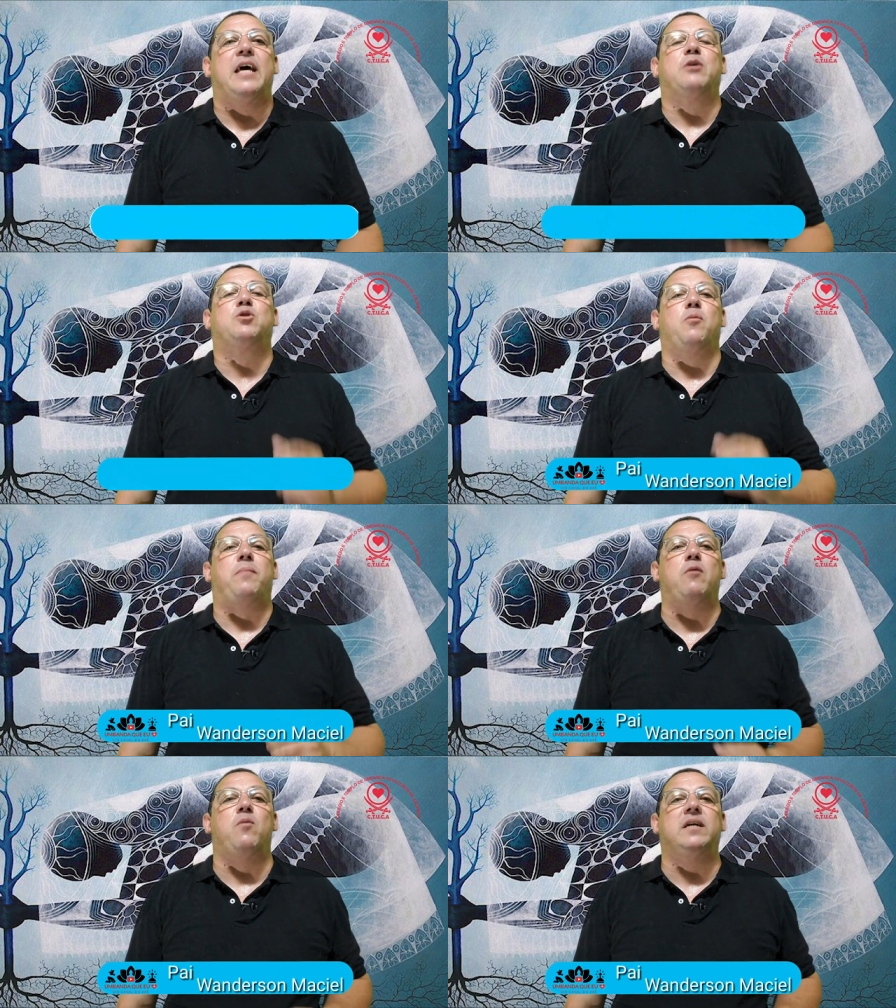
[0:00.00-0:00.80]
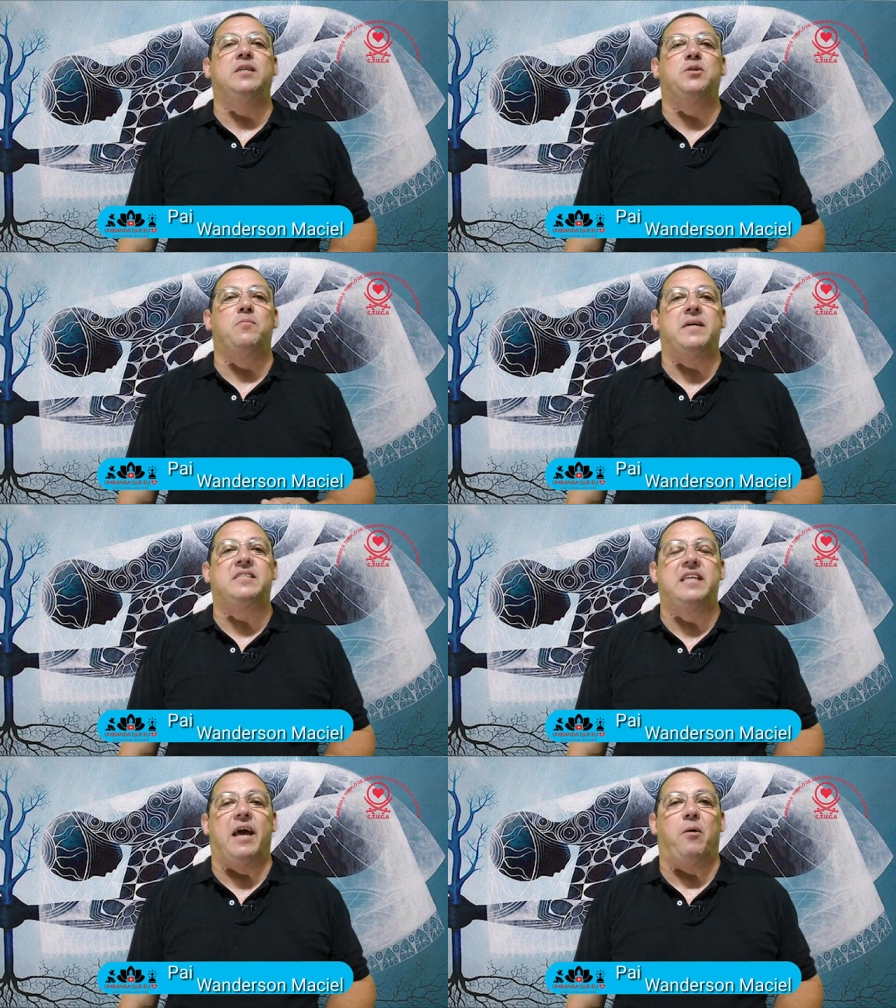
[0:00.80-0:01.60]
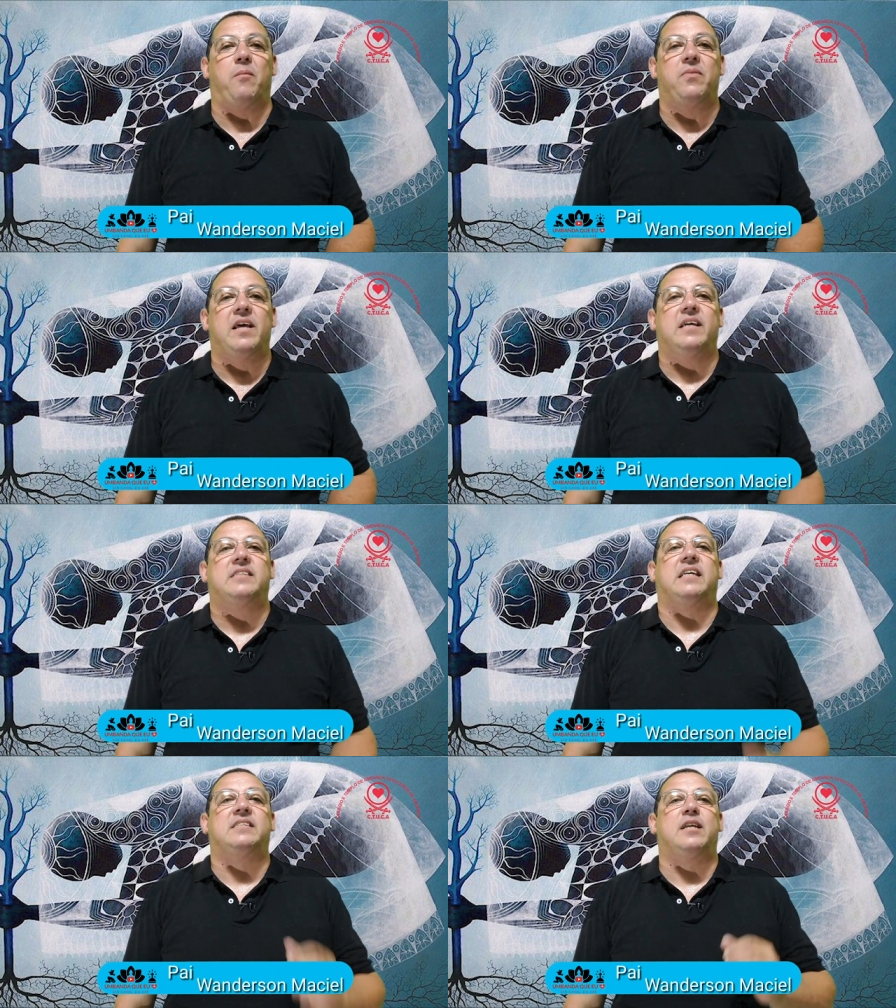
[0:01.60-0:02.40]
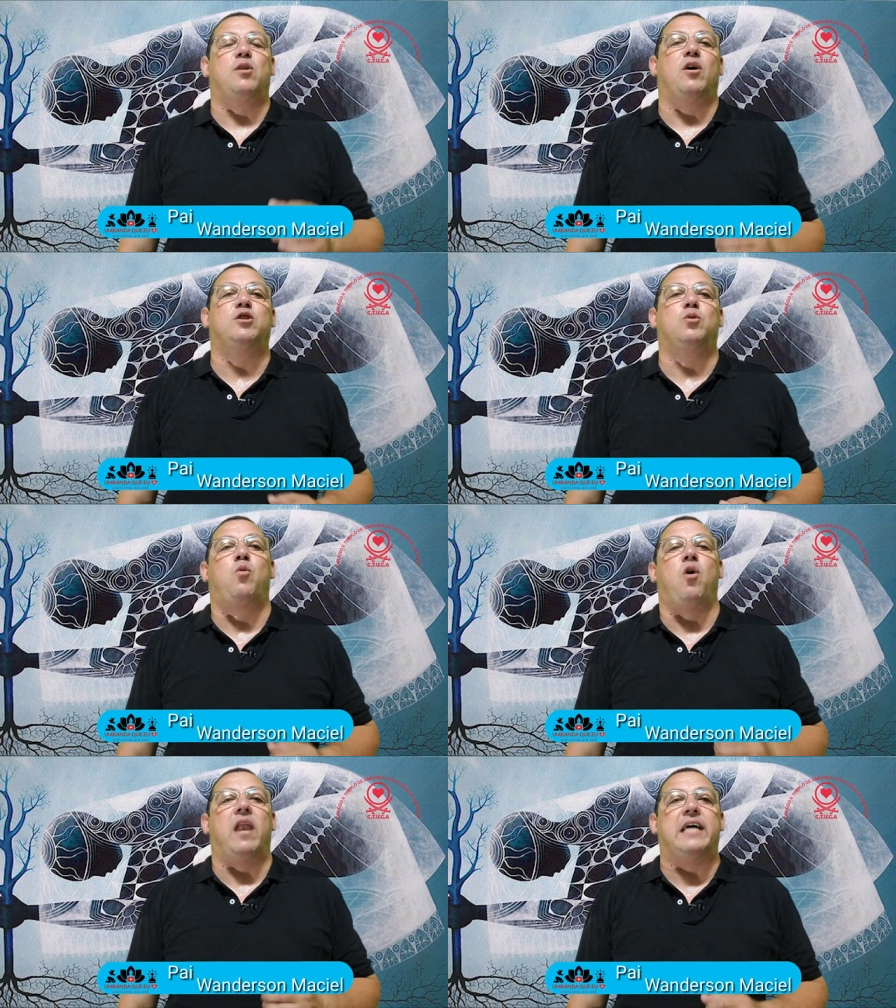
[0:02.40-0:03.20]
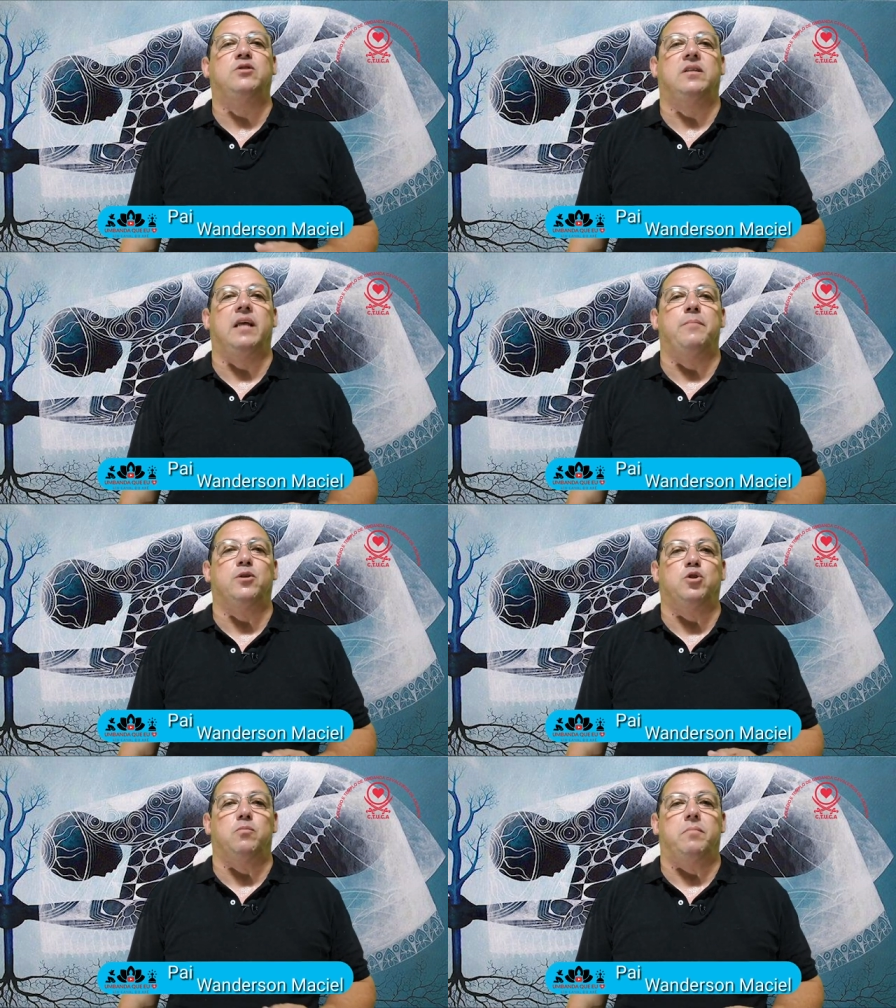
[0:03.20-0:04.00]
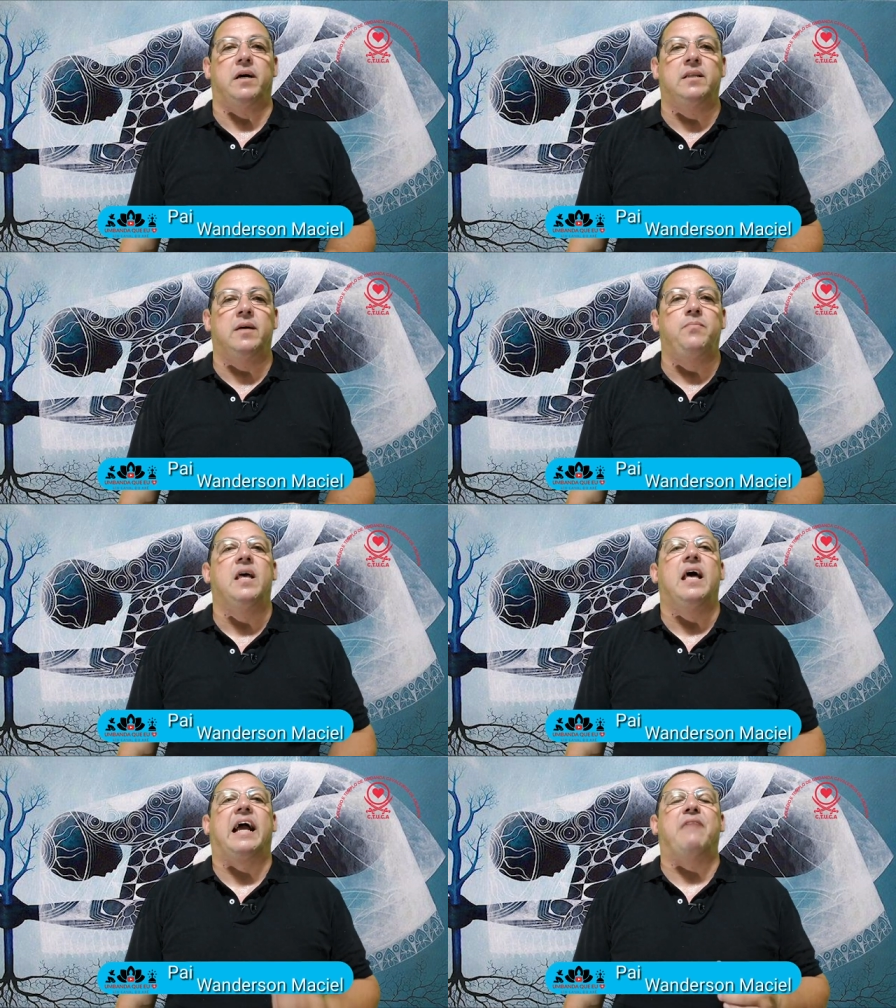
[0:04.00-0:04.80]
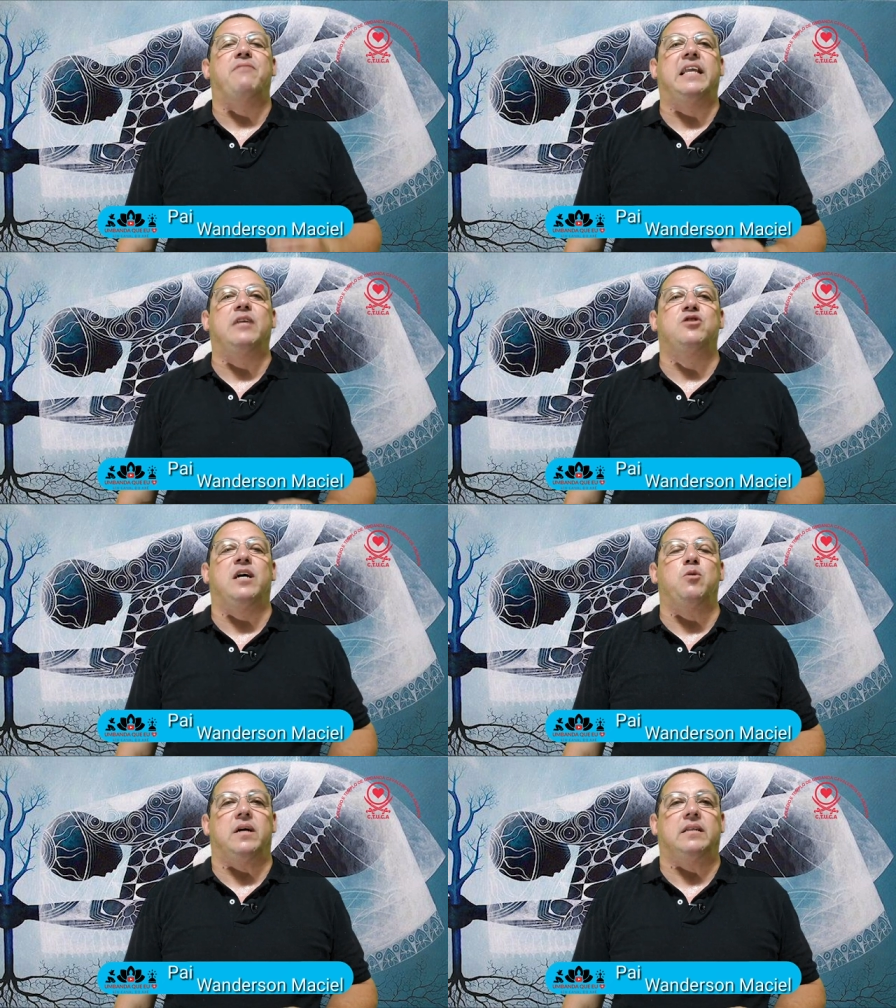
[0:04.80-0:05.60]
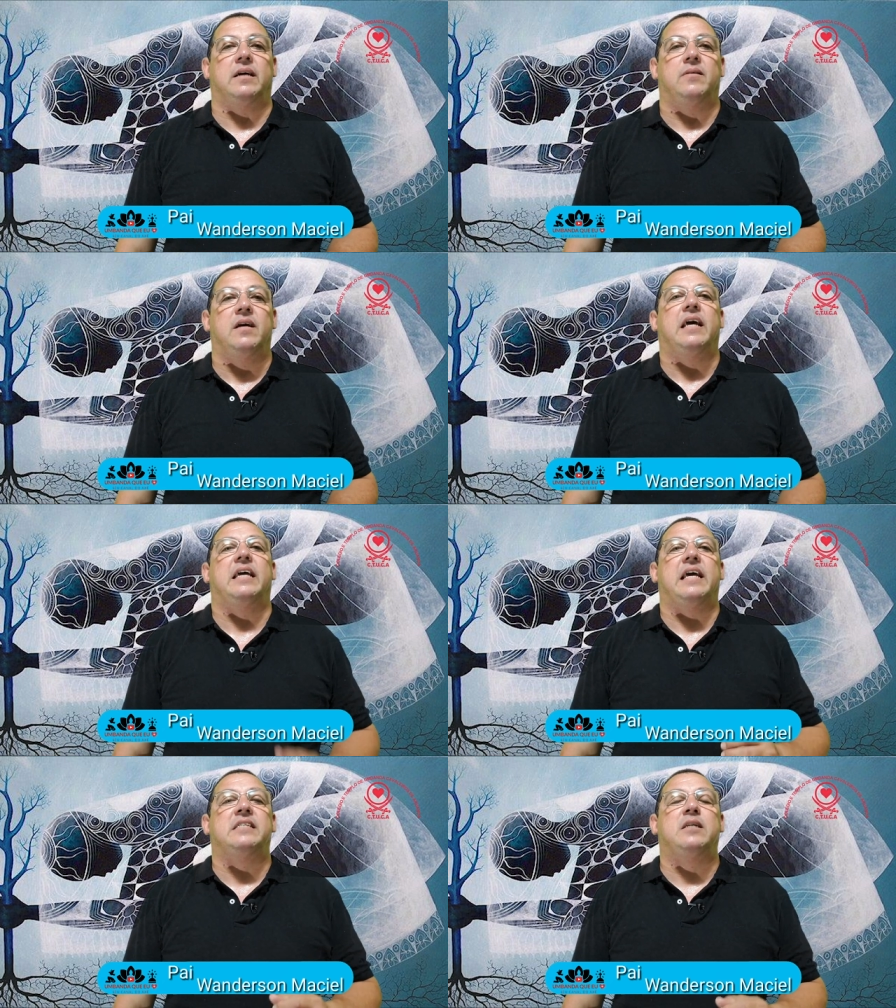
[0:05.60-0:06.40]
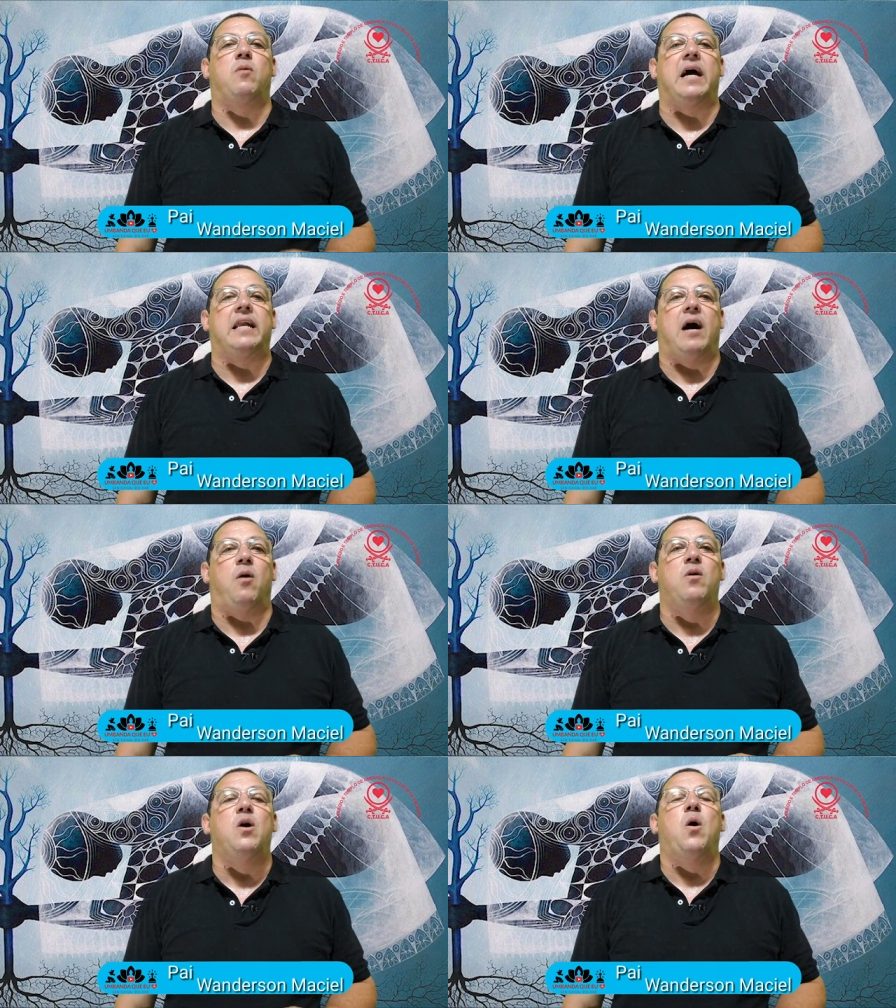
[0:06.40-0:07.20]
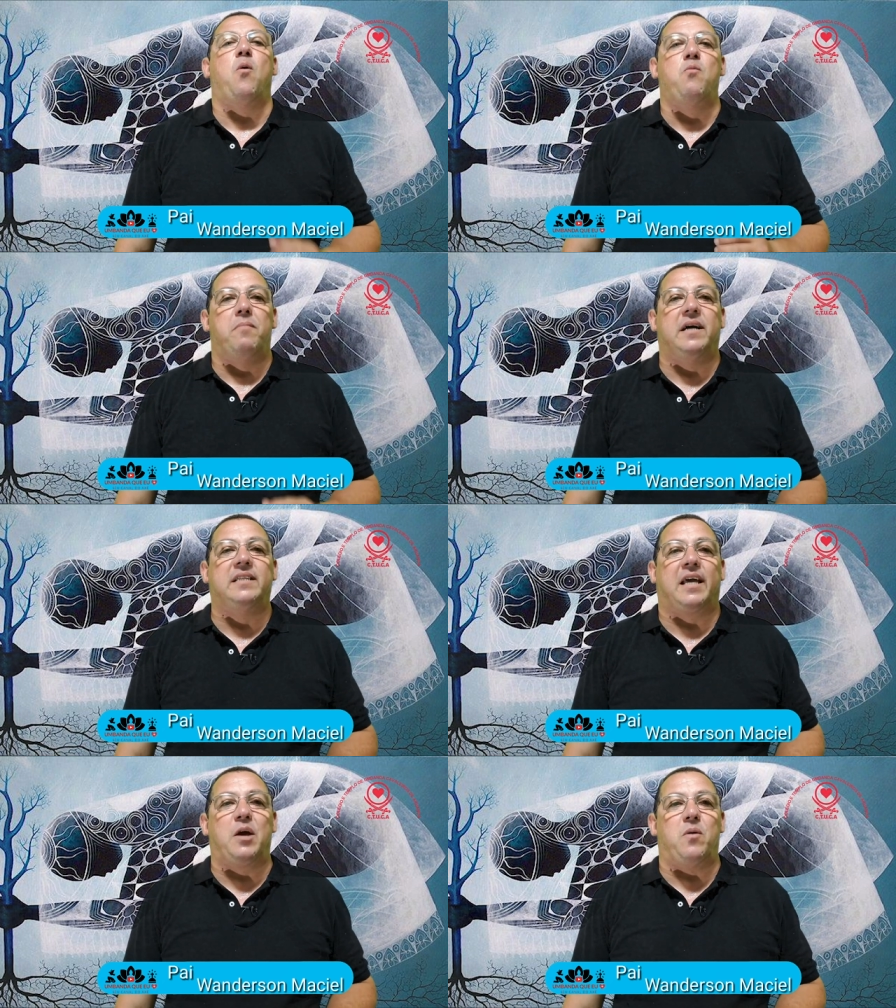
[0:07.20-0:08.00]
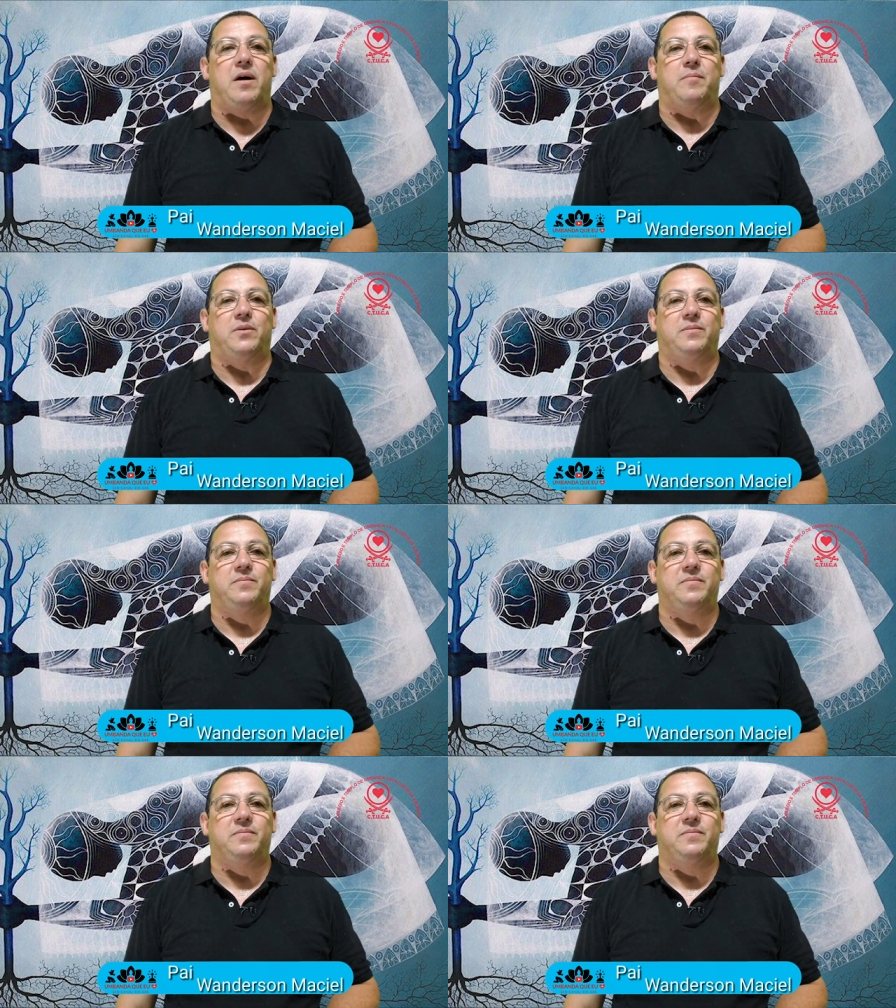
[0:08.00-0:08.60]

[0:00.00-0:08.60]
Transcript: Eu sou o pai Anderson Maciel, sacerdote do Colégio e Templo de Umbanda, Cavaleiros de Aruanda, e esse é o canal Umbanda que eu amo.